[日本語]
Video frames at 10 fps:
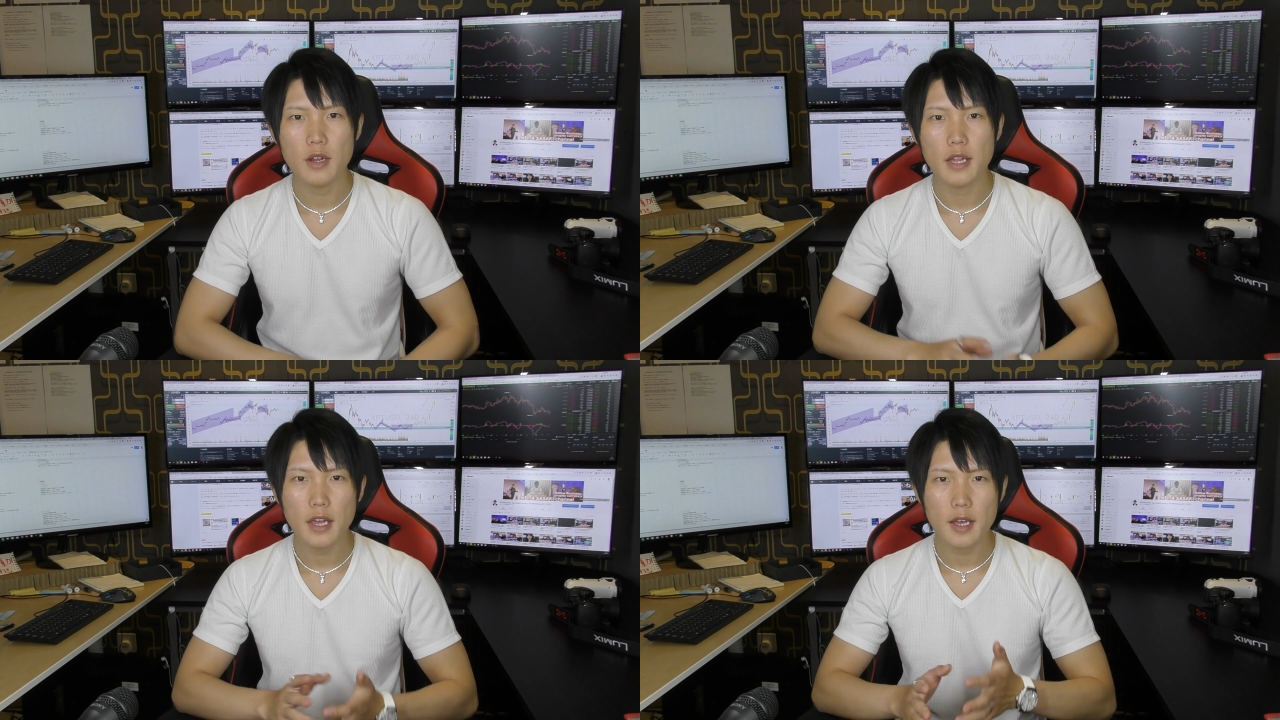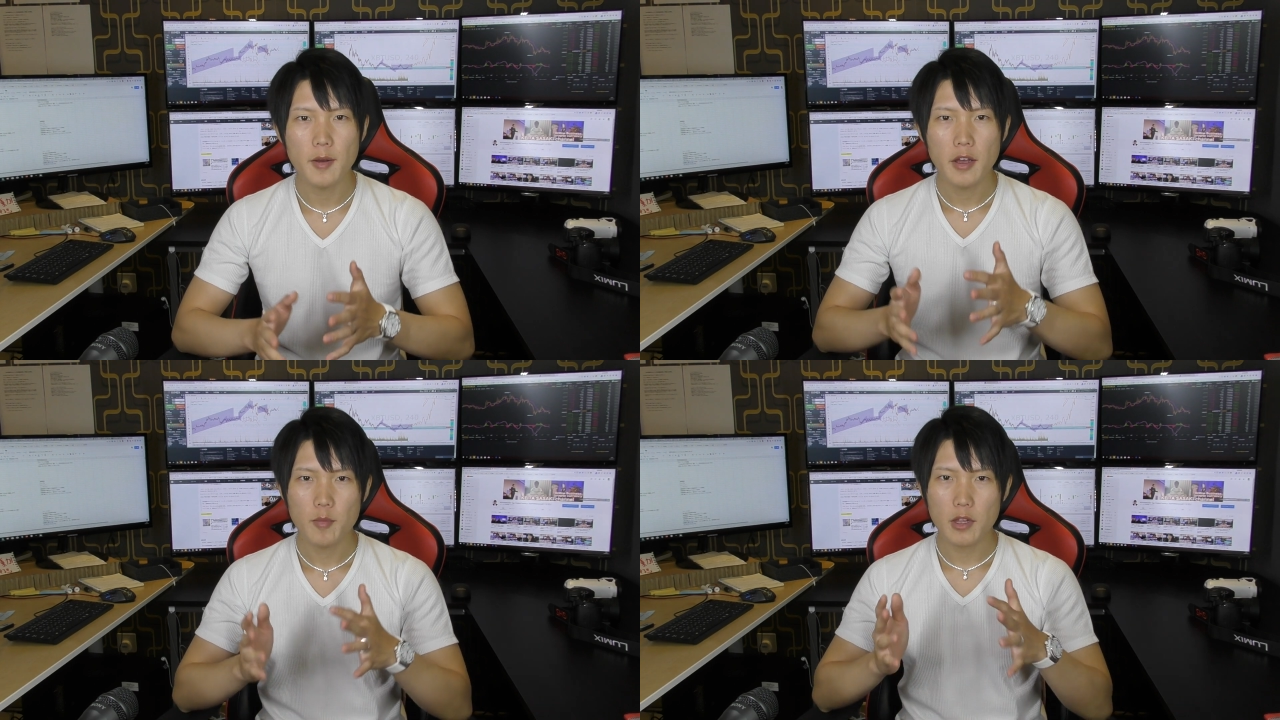ぐらい
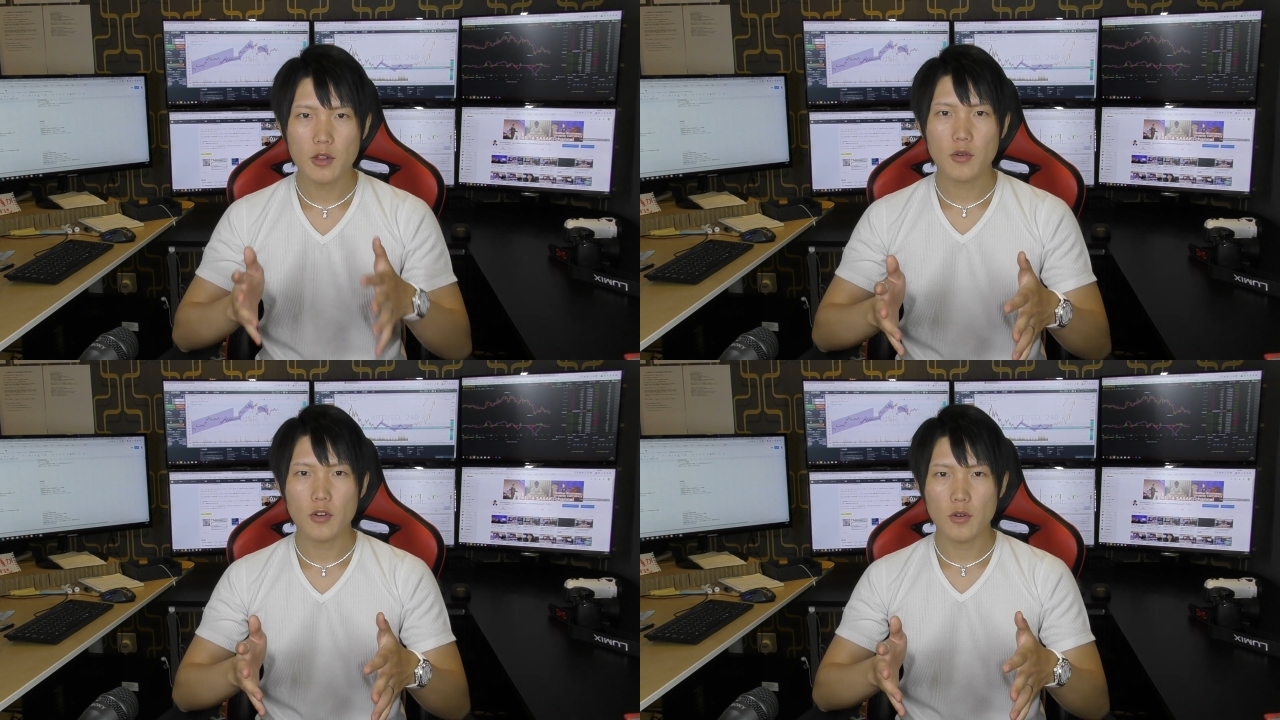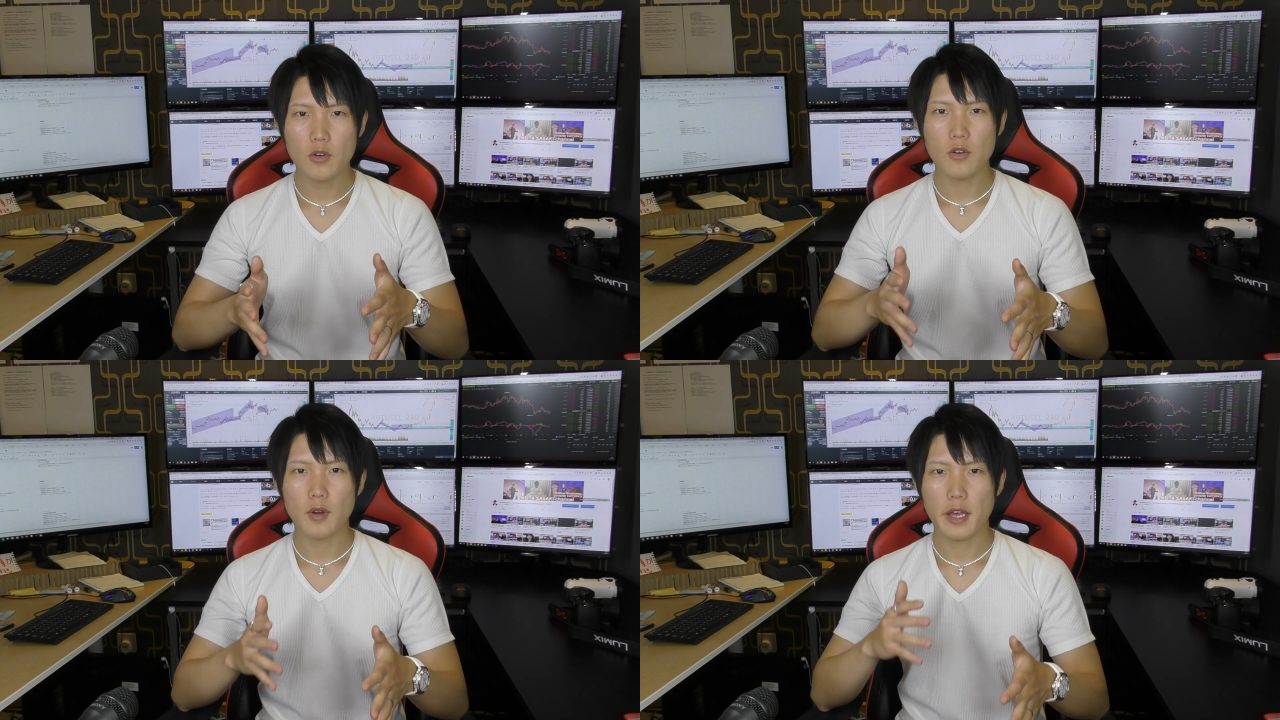でビットコイン
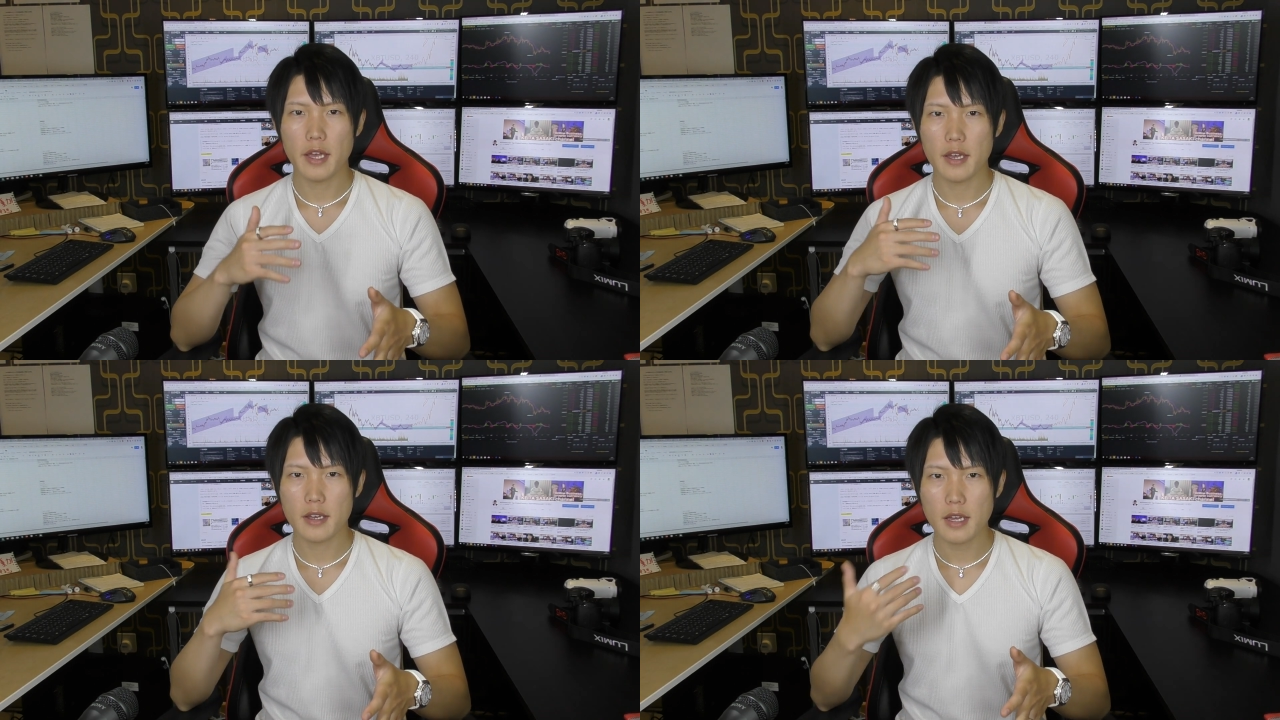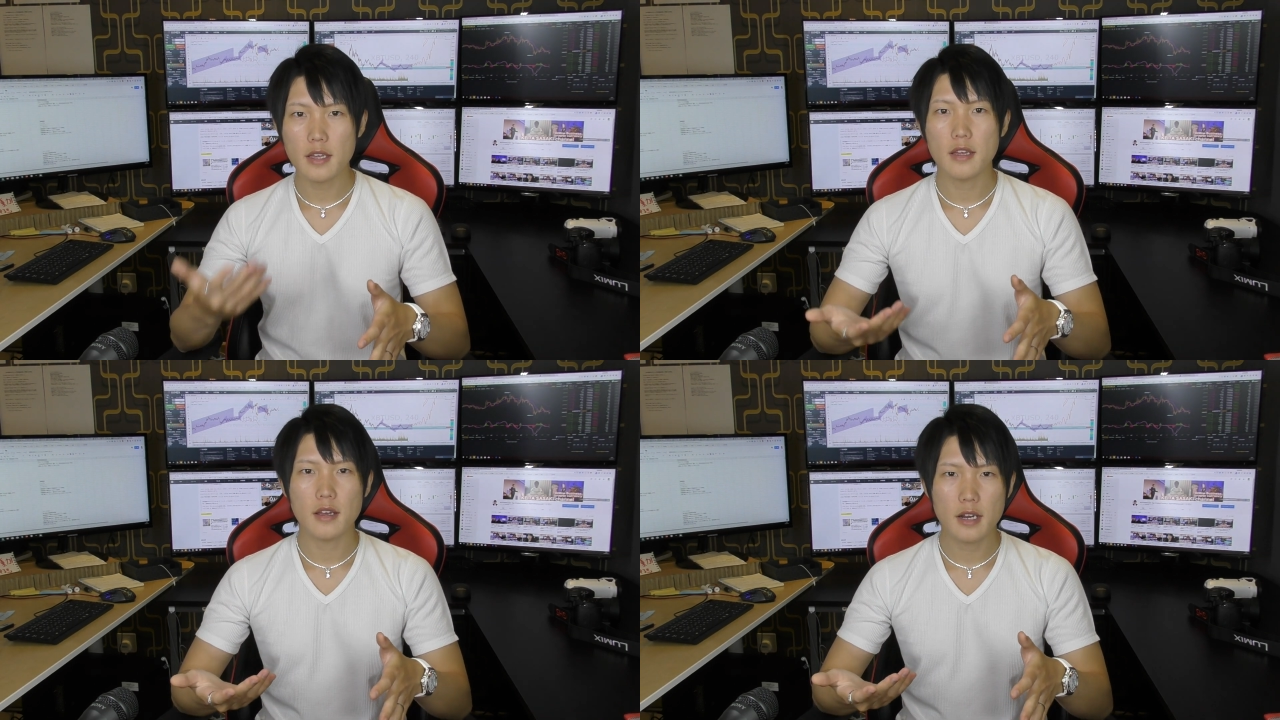を、
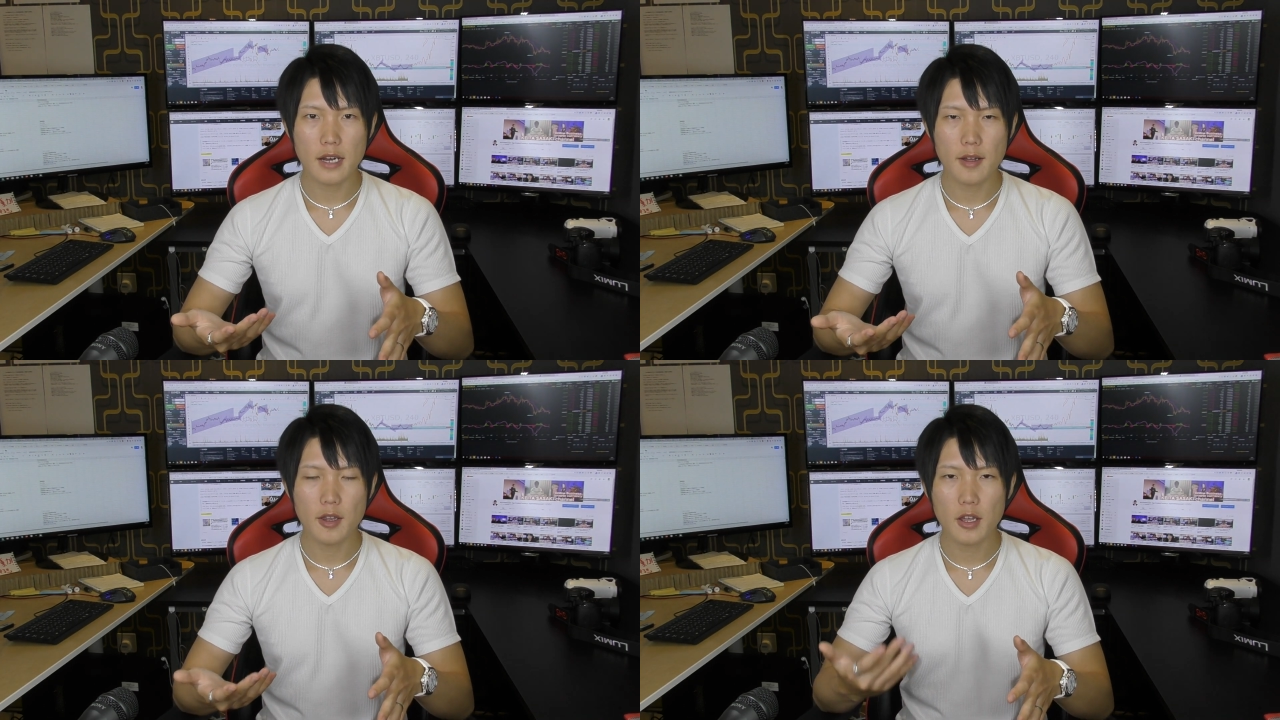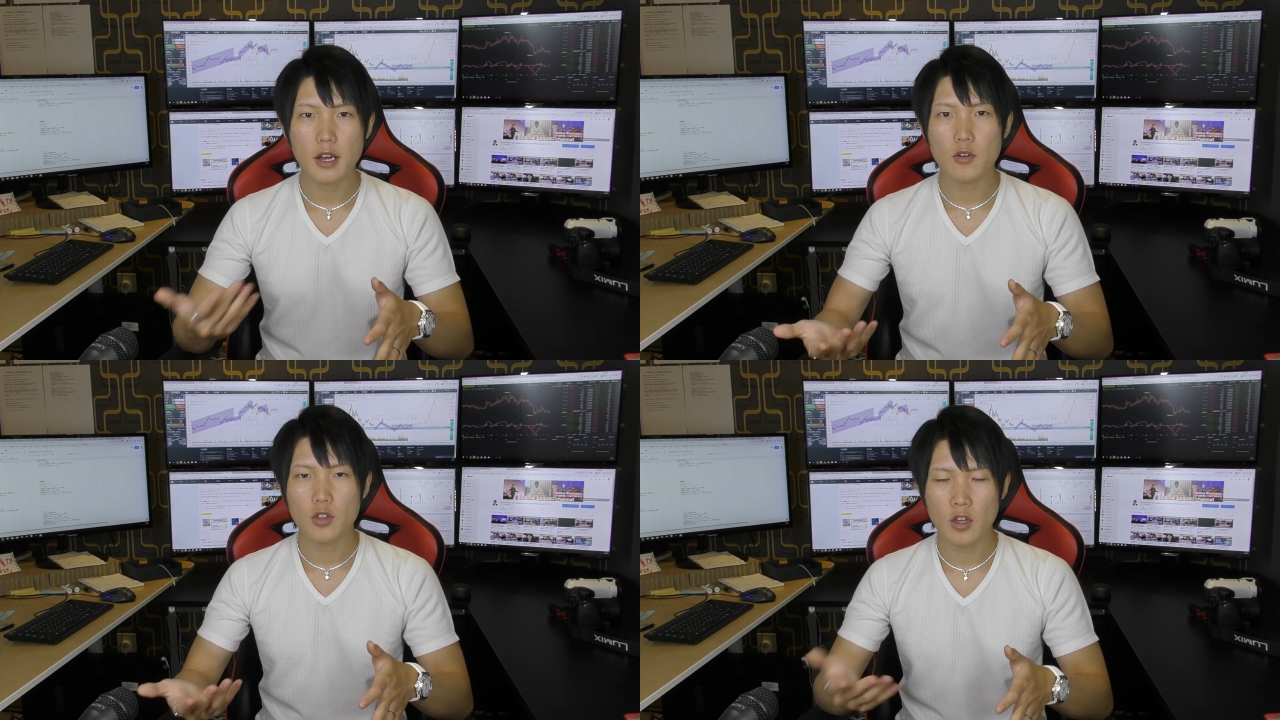現金化利
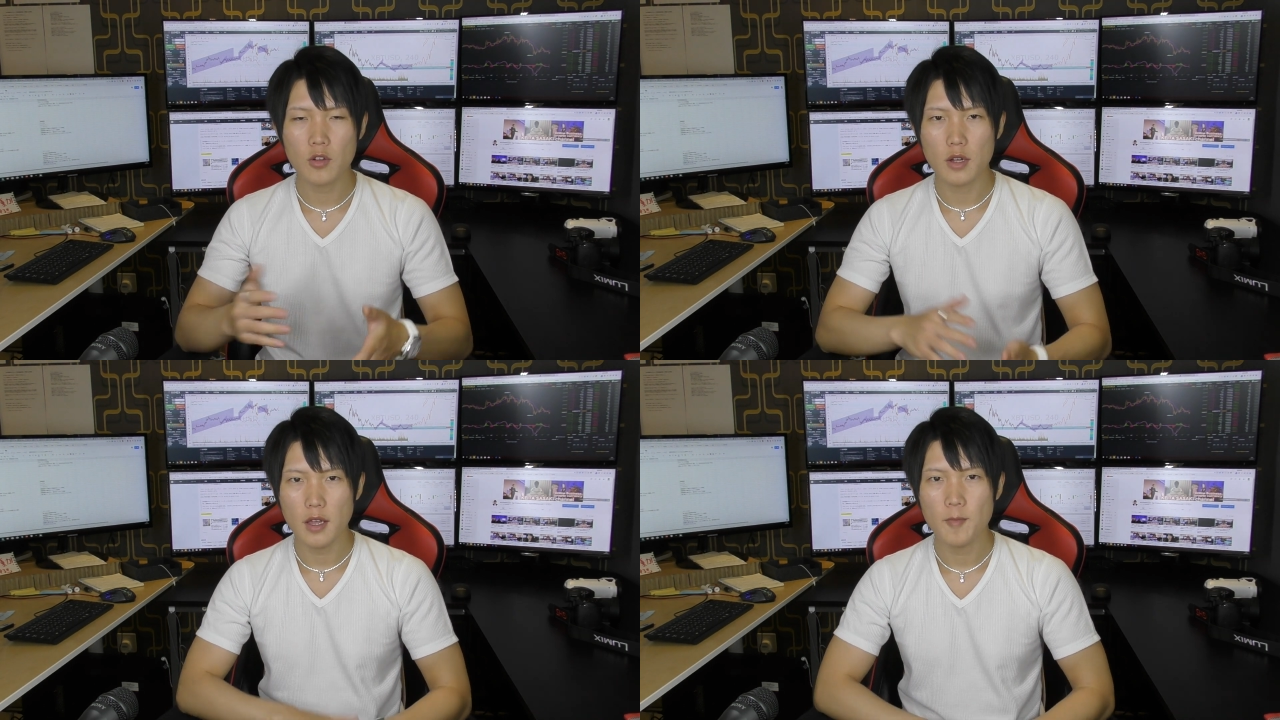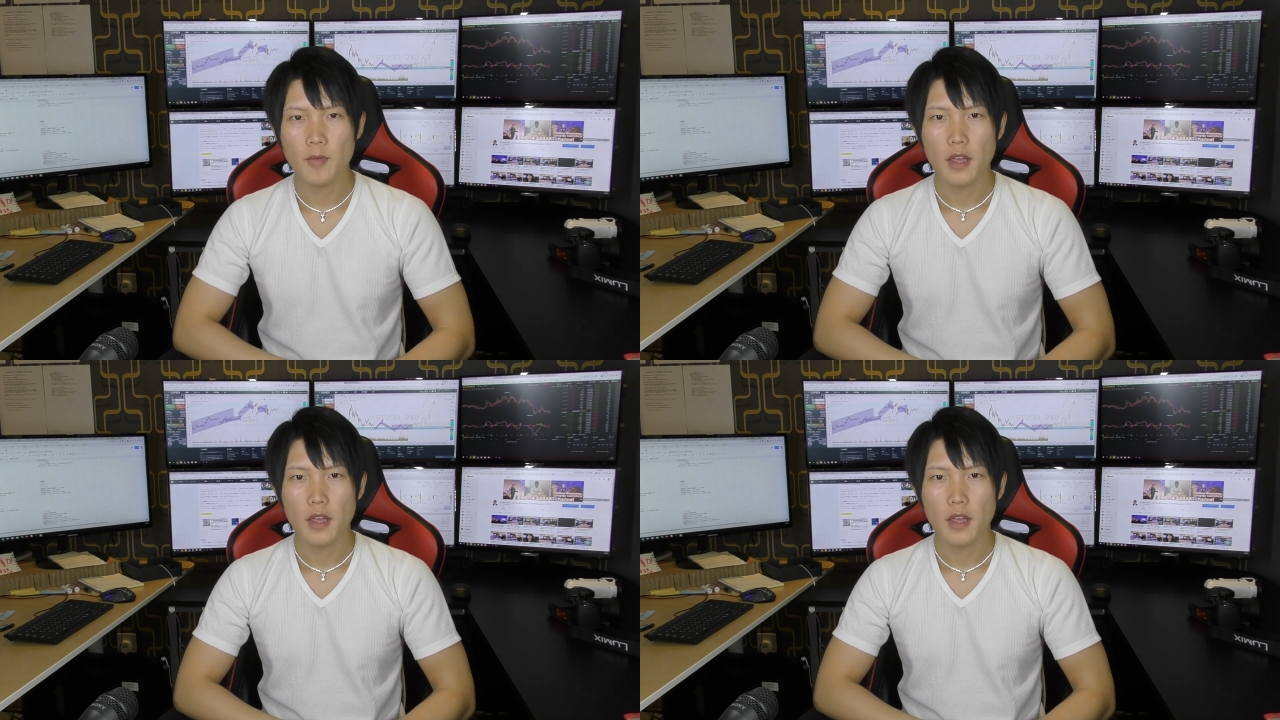確した人がね、